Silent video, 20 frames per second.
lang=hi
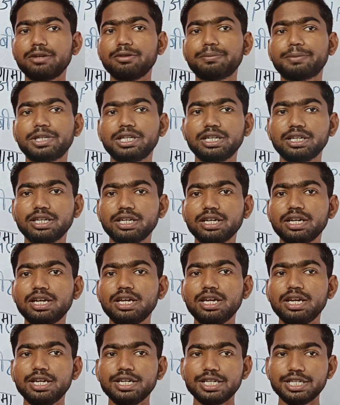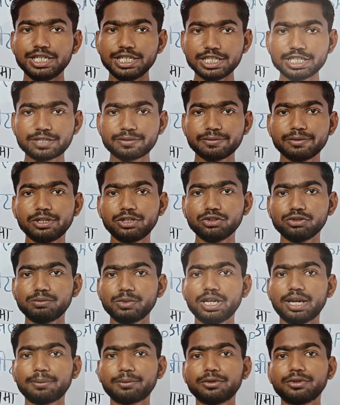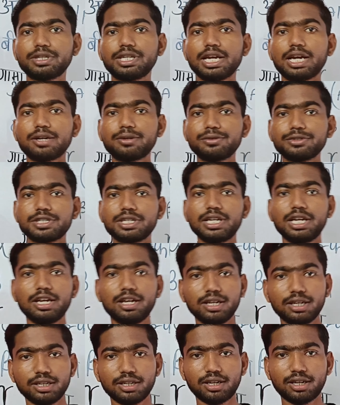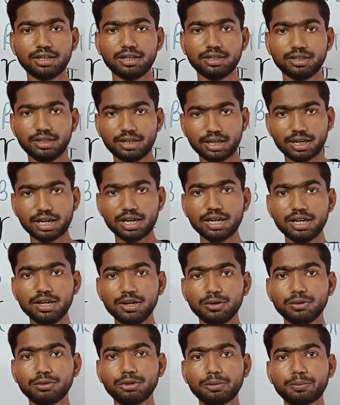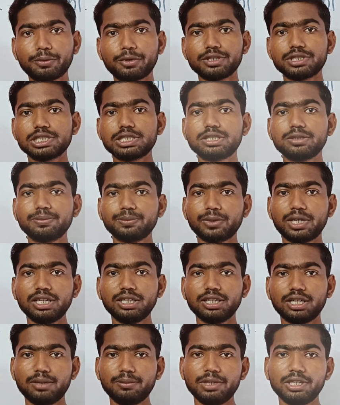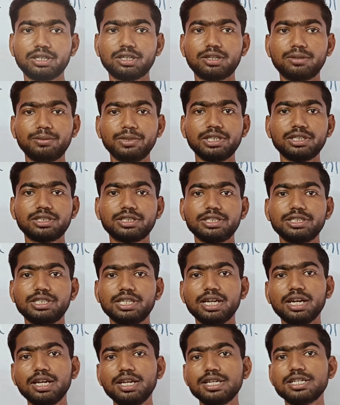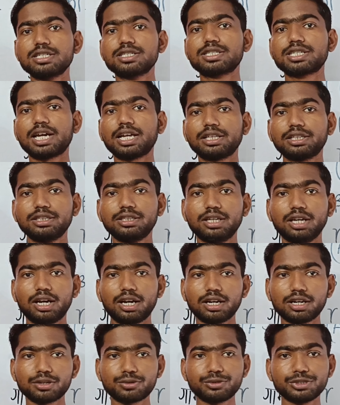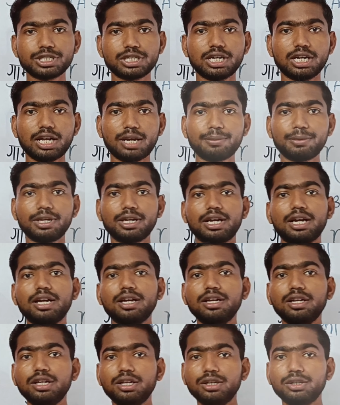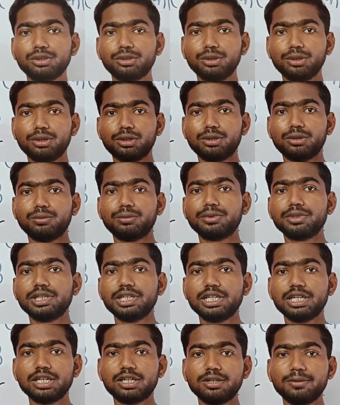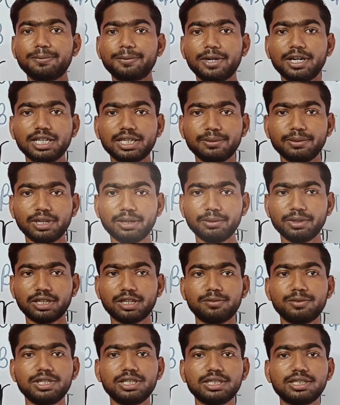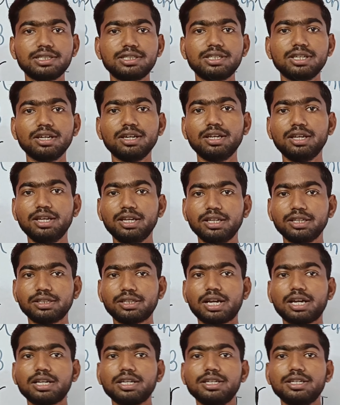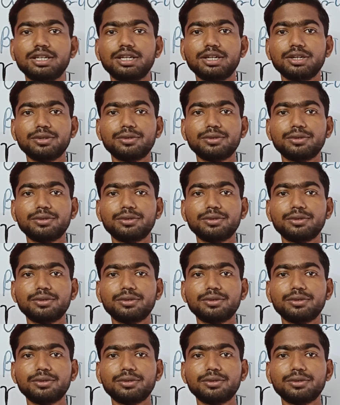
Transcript: बारे में पढ़ेंगे इस वीडियो में आपको क्या कुछ नया लगा वो पॉजिटिव पॉइंट हमें कमेंट कीजिए साथ ही अगर कुछ खराब लगा तो वो निगेटिव पॉइंट भी हमें कमेंट कीजिए ताकि